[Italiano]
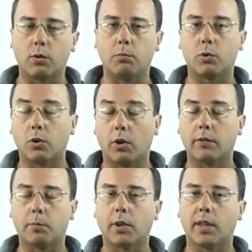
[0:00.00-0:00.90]
il Mocones
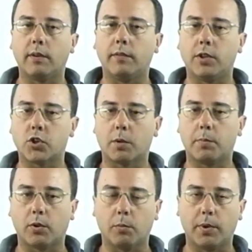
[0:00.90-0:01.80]
però deve vincere
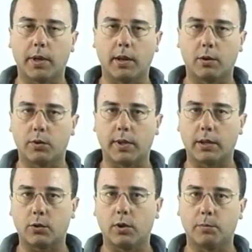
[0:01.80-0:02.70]
per non perdere
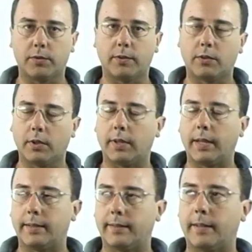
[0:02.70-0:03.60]
contatto con le posizioni di
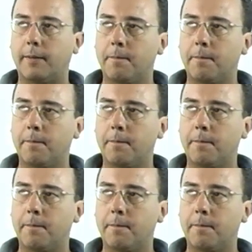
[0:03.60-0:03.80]
testa.